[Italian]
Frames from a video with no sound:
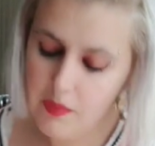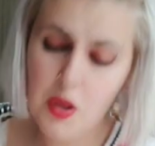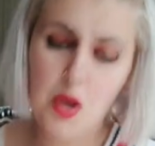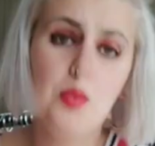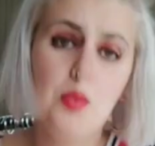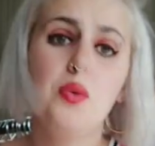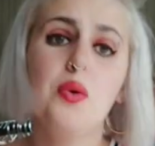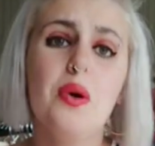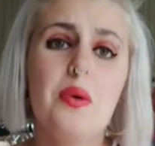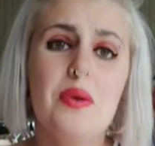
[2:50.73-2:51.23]

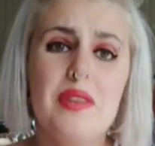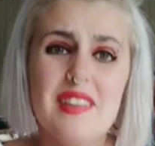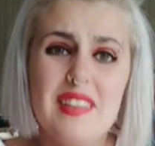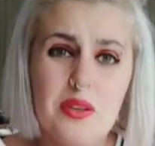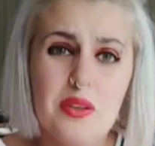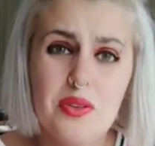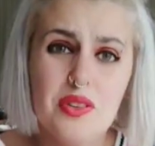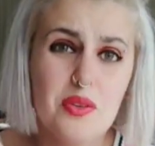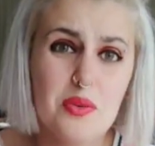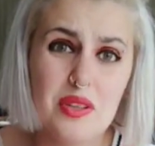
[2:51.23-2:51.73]
Comunque
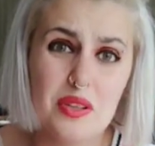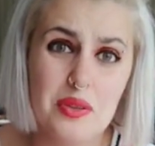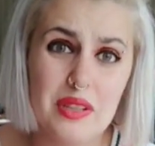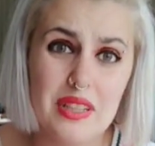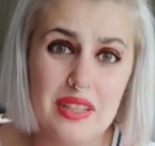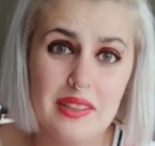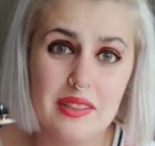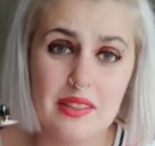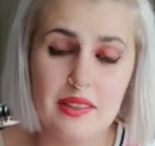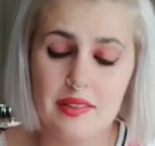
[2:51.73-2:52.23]
quest'anno si usano
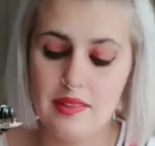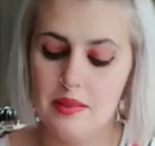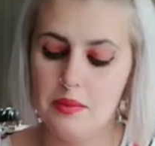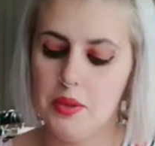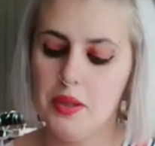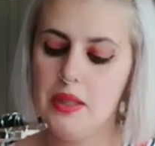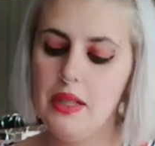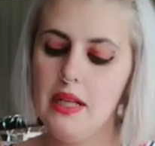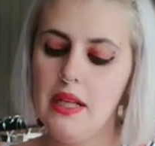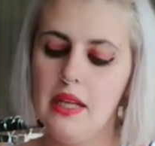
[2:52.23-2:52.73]
tantissimo.